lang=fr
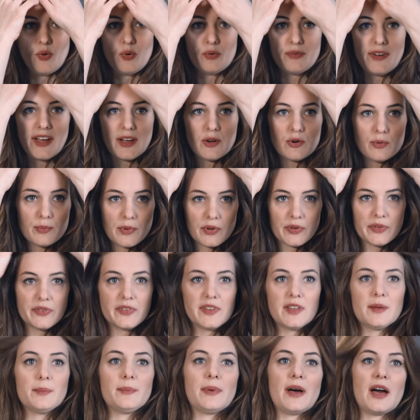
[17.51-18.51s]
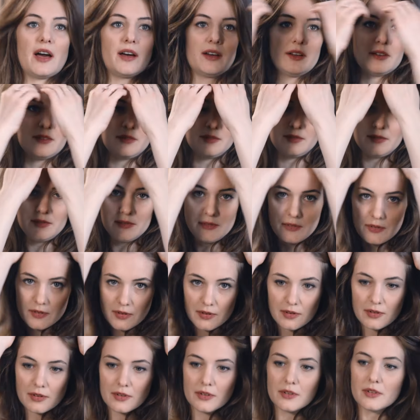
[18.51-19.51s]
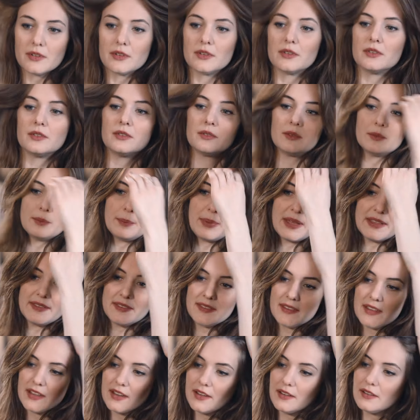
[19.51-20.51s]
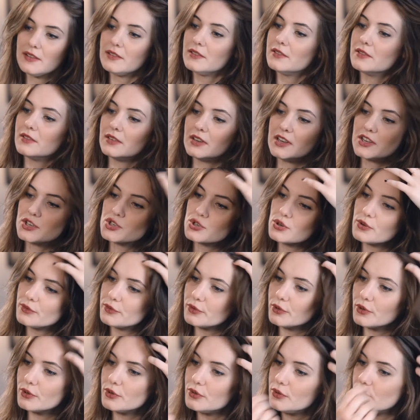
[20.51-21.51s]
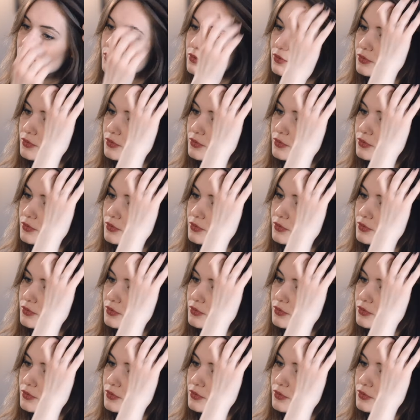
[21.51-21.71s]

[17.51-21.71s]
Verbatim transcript: On va commencer par passer les cheveux